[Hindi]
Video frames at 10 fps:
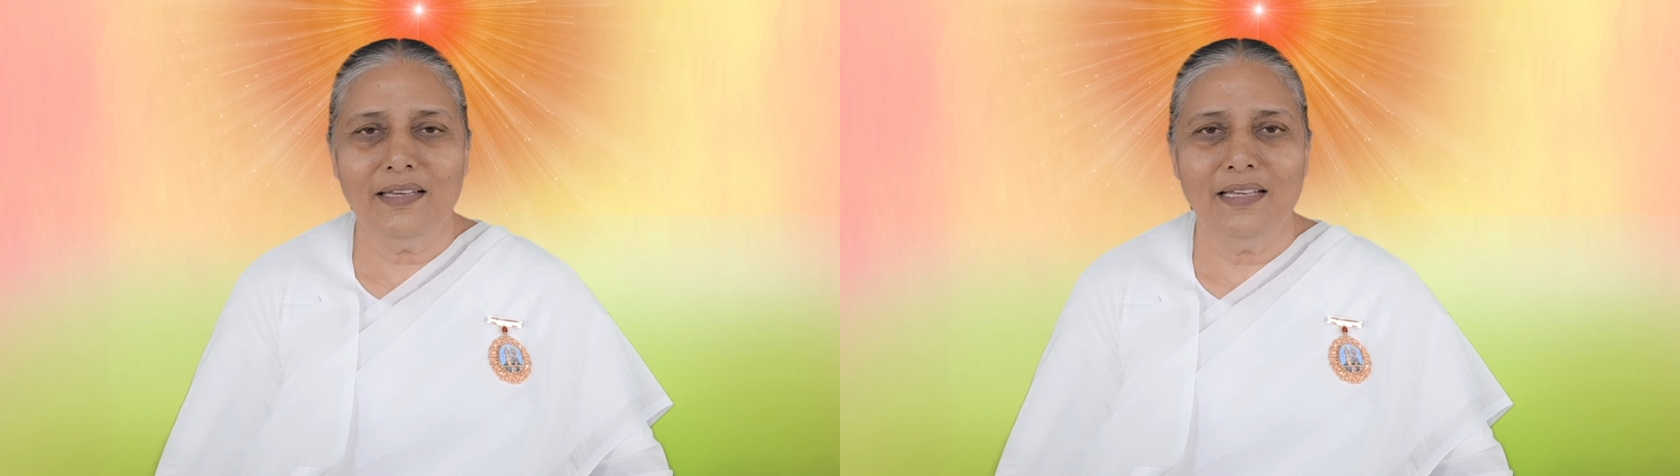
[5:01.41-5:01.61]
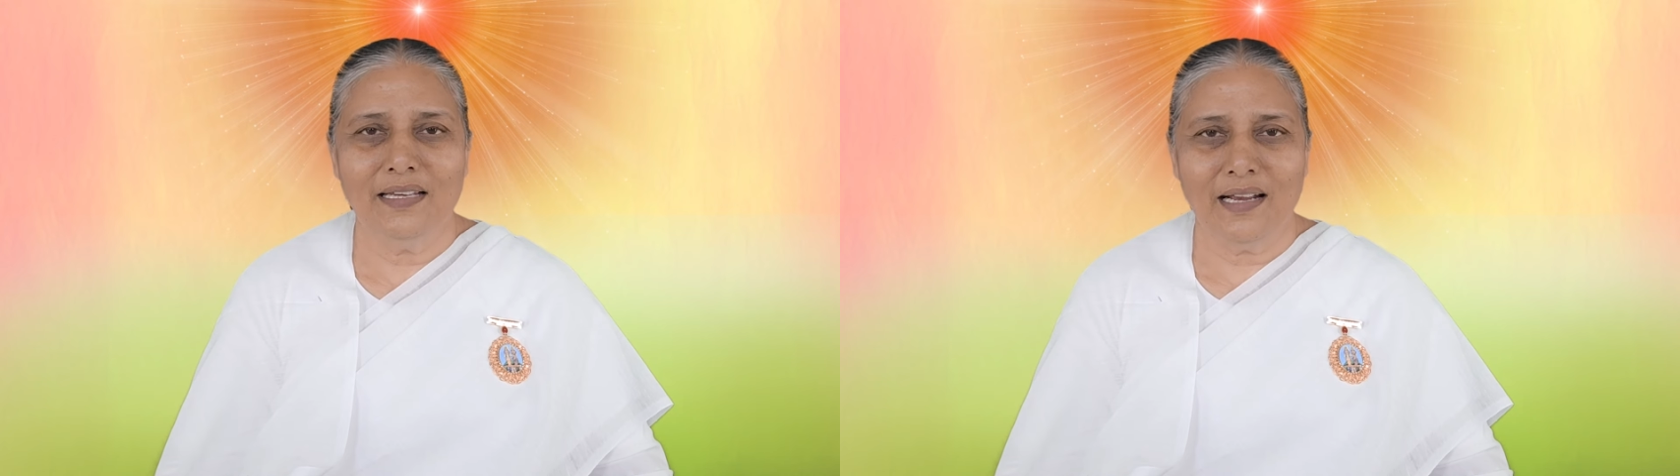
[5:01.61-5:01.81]

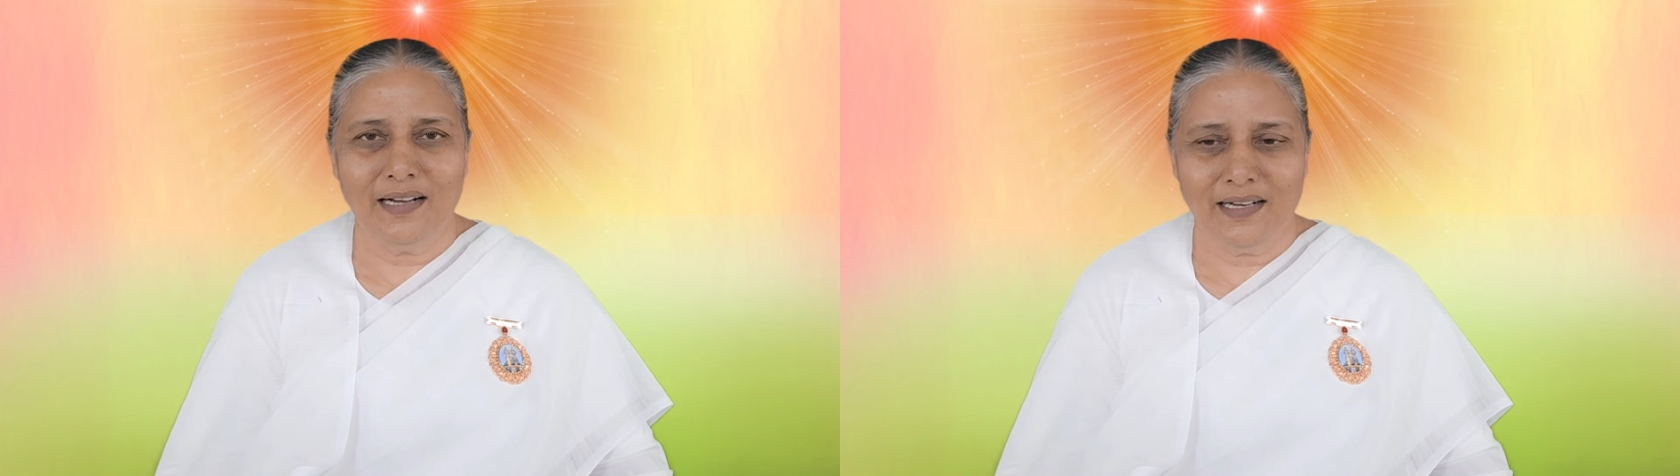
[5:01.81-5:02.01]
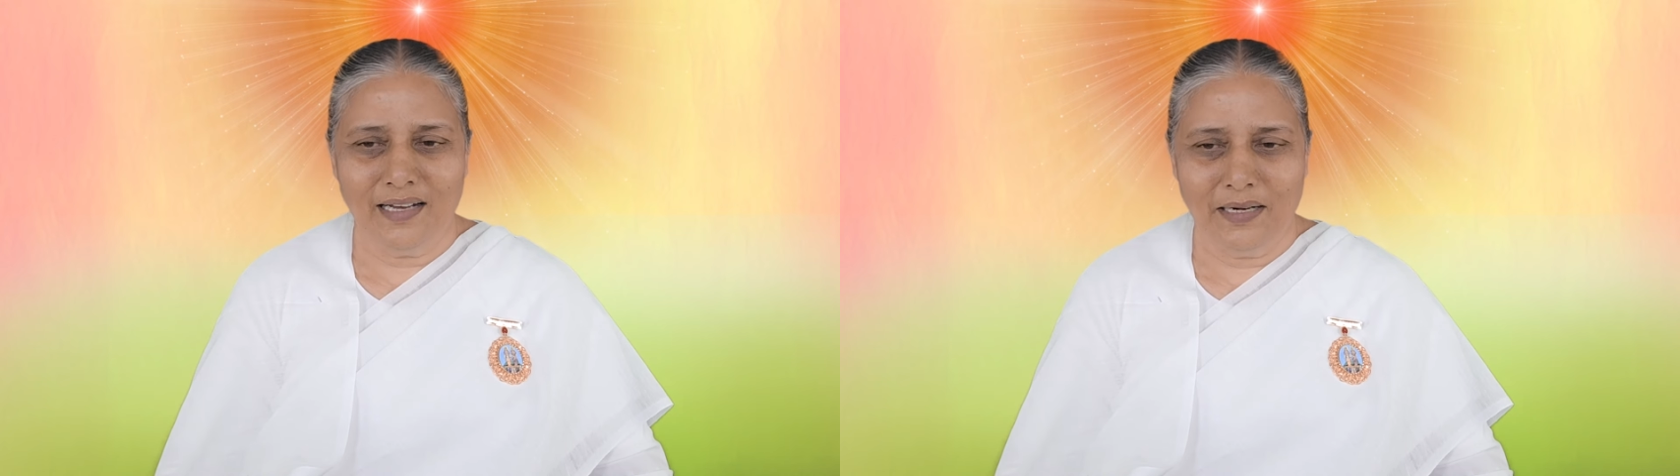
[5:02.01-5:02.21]
ही
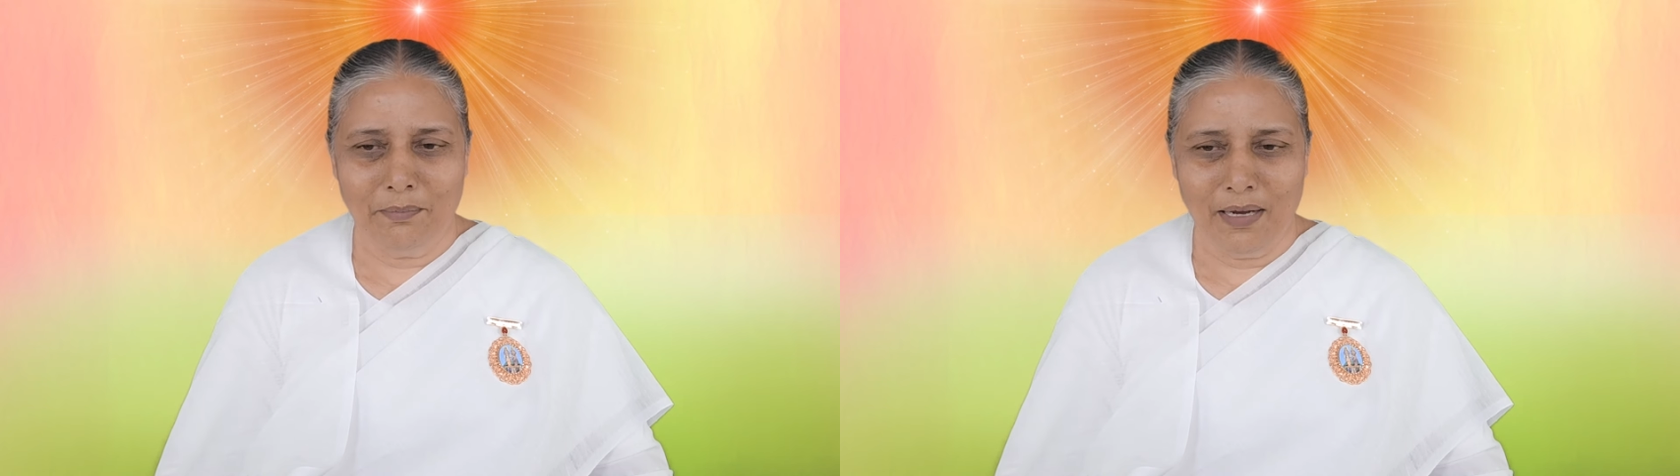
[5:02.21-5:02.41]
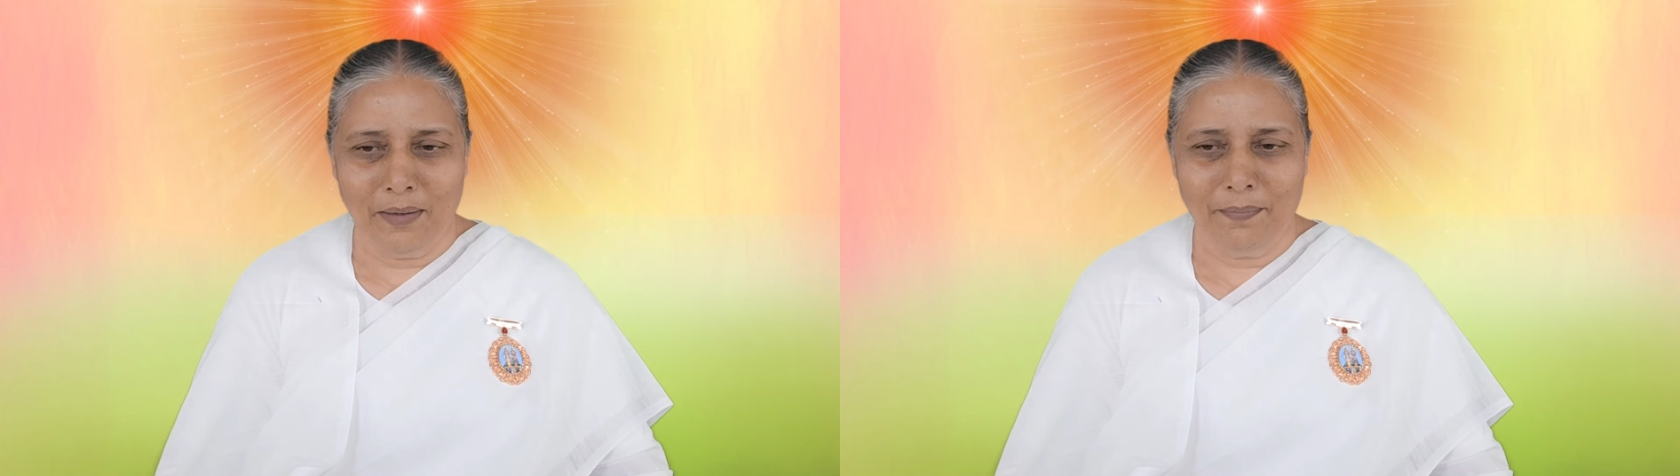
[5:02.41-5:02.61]
निराकार
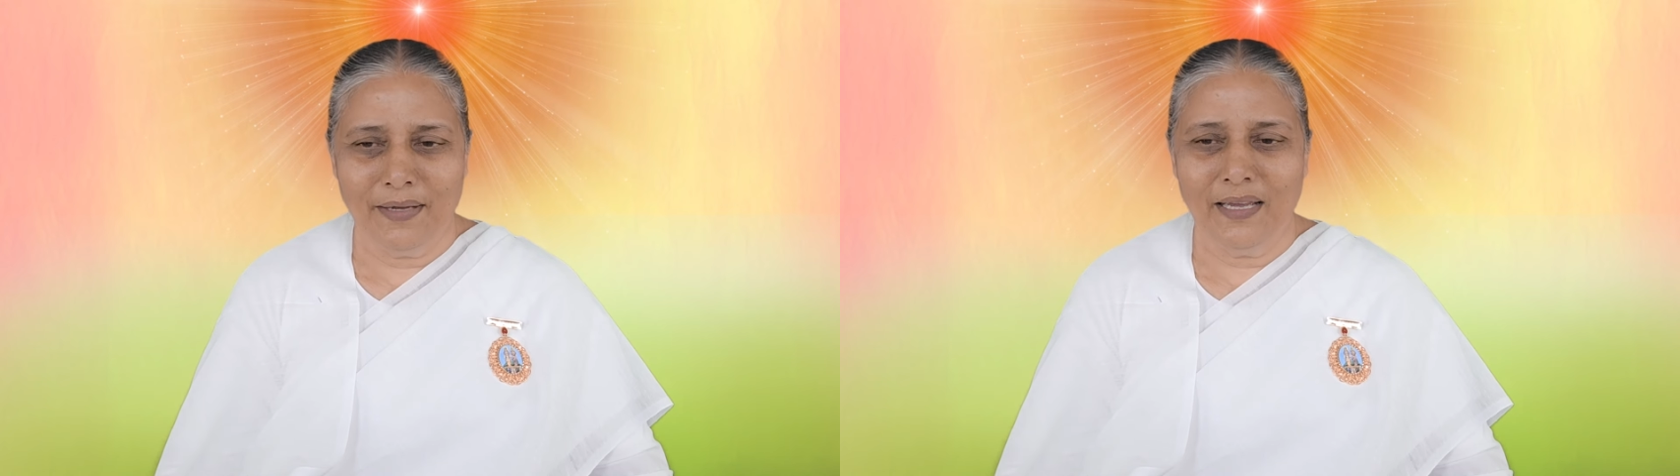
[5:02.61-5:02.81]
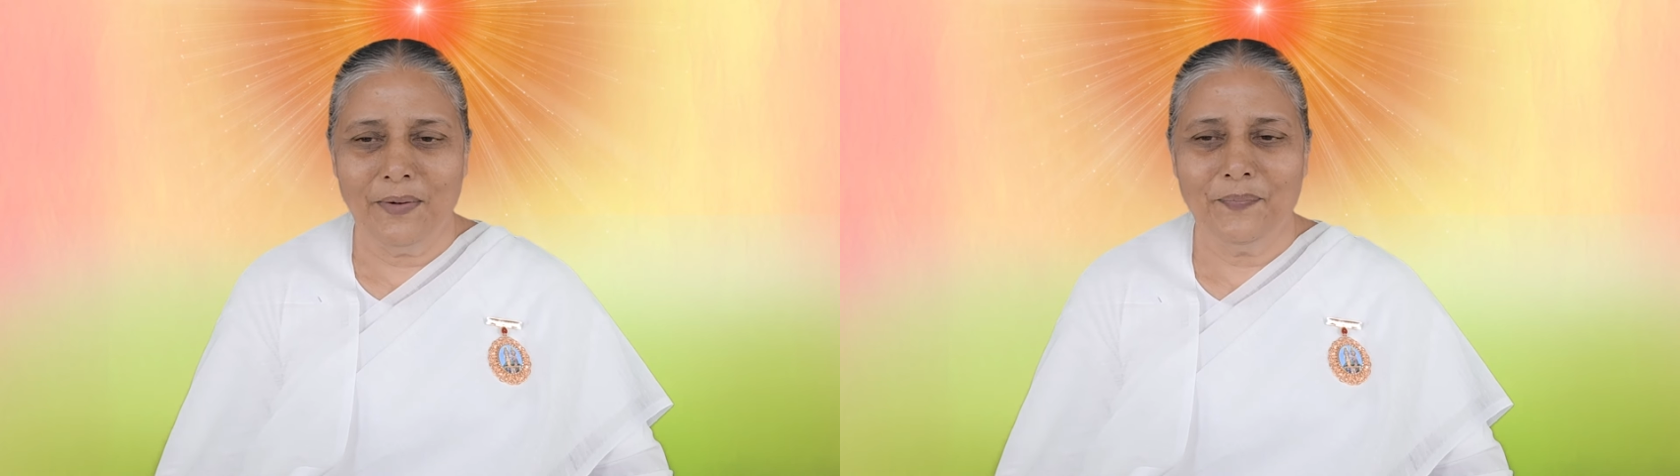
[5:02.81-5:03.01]
बाप
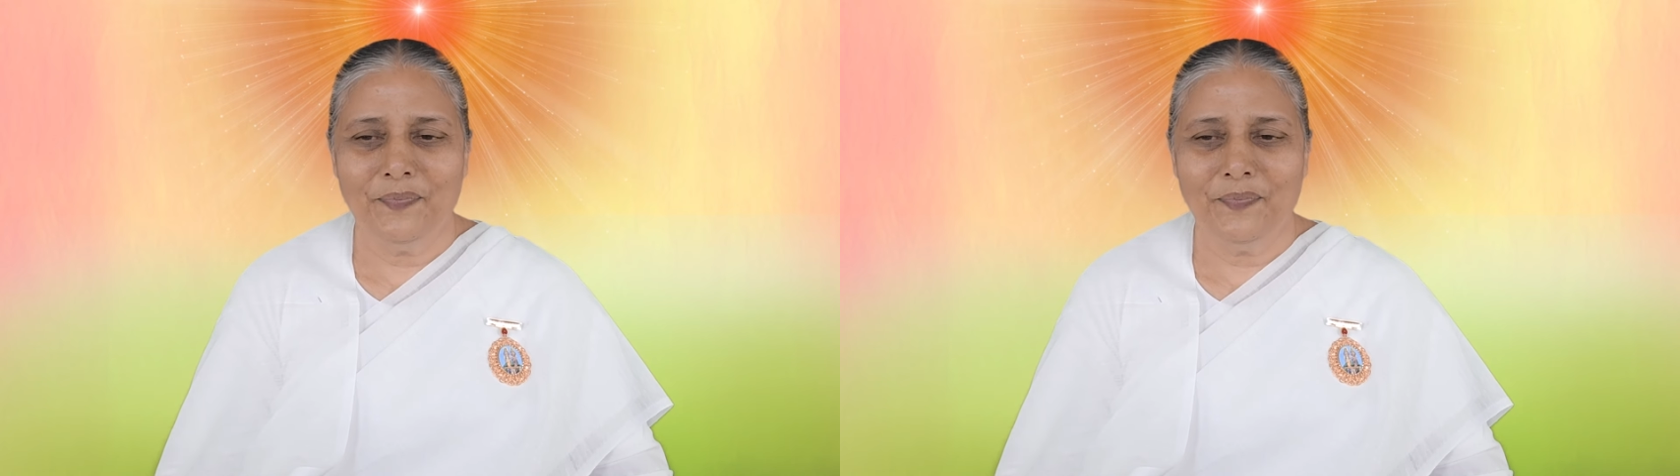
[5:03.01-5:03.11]
है